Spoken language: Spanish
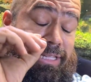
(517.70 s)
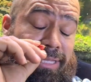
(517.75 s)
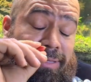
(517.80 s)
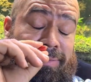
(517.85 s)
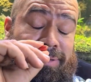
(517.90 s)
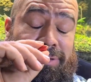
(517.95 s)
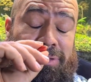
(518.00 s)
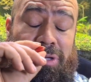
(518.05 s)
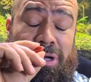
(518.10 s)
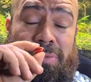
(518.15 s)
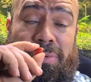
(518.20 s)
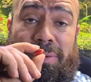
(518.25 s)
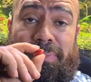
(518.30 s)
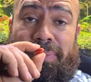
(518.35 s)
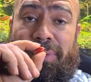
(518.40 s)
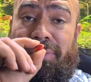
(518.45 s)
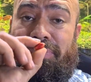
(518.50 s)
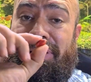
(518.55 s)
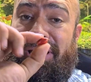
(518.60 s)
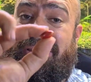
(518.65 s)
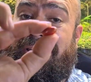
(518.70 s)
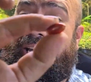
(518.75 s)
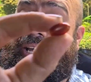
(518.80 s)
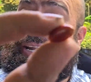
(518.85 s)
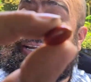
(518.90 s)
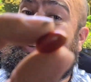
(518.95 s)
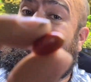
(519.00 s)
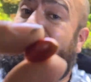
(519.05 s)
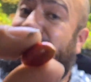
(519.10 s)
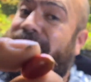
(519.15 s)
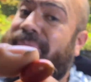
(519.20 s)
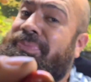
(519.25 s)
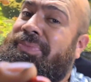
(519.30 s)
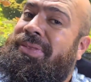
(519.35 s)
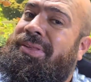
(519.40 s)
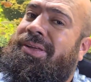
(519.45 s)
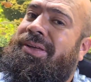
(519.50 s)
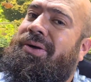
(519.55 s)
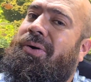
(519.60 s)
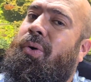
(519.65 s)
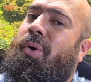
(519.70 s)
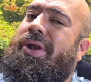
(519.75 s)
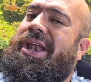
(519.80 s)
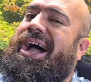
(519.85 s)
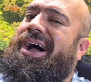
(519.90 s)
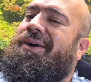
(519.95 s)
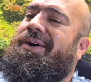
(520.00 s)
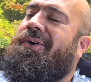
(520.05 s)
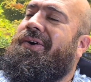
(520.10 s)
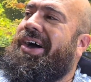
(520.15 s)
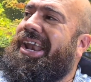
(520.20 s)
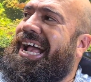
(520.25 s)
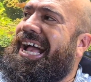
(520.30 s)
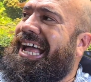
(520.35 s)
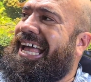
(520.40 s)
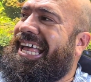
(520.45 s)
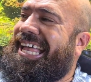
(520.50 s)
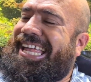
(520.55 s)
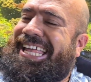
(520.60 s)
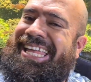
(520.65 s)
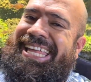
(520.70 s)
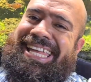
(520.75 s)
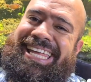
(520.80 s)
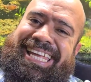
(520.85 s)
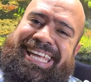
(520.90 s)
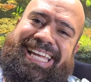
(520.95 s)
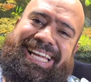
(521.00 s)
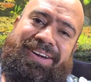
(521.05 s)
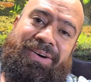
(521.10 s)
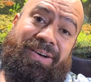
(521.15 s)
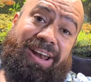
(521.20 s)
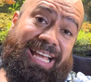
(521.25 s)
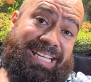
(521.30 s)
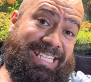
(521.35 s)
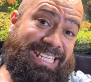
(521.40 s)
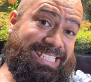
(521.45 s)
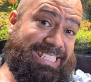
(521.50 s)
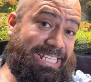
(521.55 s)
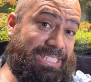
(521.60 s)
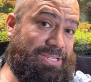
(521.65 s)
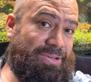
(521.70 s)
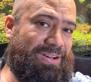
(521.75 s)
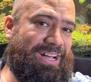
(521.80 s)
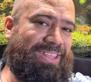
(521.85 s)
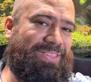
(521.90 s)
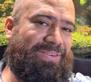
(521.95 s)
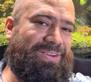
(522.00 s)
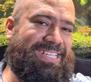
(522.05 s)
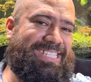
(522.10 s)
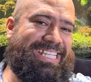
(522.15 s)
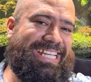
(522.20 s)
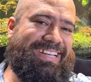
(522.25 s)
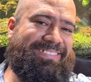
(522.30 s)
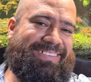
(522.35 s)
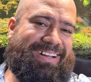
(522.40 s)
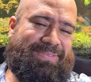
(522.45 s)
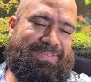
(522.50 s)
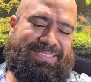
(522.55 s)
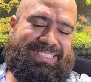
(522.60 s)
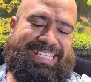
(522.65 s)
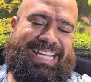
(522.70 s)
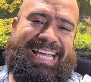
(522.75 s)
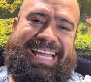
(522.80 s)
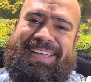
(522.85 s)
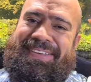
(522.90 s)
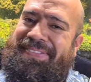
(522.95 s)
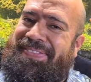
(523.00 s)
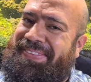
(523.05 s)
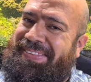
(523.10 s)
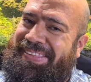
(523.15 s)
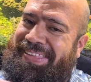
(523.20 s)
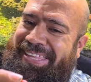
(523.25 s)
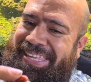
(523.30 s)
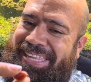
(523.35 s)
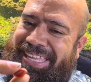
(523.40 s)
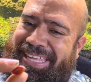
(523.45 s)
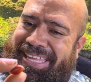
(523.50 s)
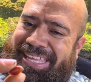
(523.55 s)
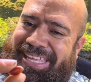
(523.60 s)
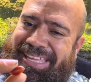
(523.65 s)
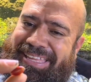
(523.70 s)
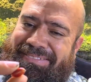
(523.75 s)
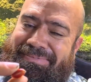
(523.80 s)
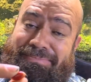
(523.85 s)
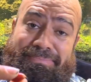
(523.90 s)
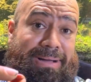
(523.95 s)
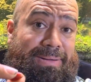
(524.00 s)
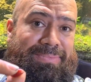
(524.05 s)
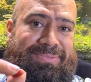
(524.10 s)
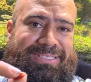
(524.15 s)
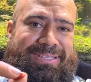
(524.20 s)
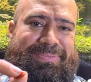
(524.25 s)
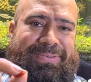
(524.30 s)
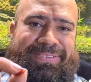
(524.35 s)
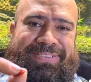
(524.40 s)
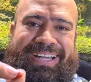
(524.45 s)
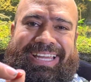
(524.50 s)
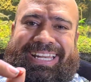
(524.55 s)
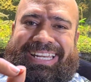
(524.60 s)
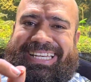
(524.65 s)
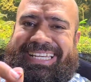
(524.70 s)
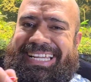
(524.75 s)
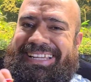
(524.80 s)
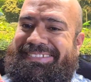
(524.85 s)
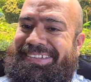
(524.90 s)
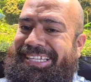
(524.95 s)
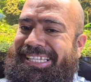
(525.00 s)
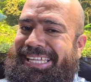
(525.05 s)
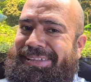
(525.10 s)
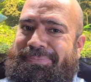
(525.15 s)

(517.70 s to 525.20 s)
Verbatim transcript: si me lo como puedo pasar una hora con la sensación dulce. Vamos a vamos a probar, a ver qué